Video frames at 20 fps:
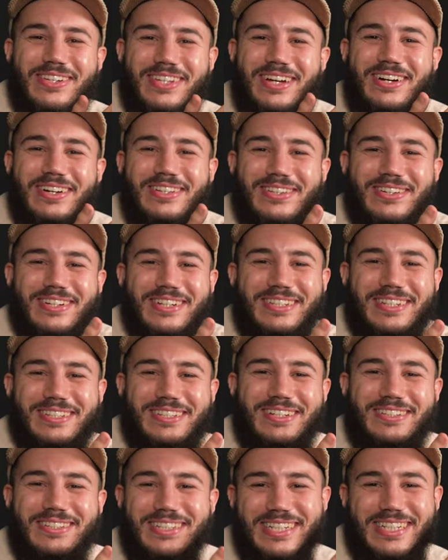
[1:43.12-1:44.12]
lien entre les
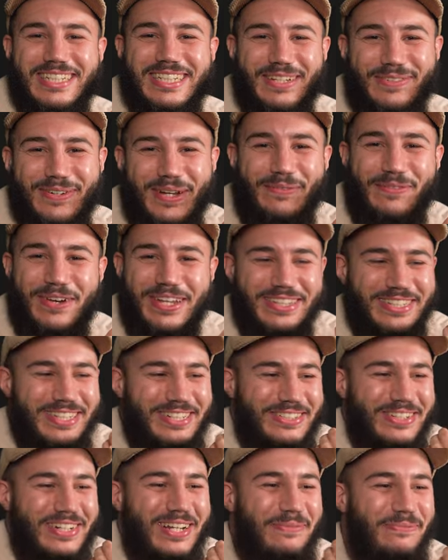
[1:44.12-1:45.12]
États-Unis et Stéphane Plaza,
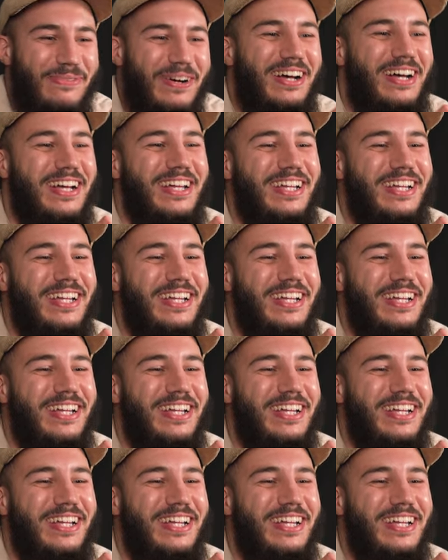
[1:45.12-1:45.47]
je l'ai pas.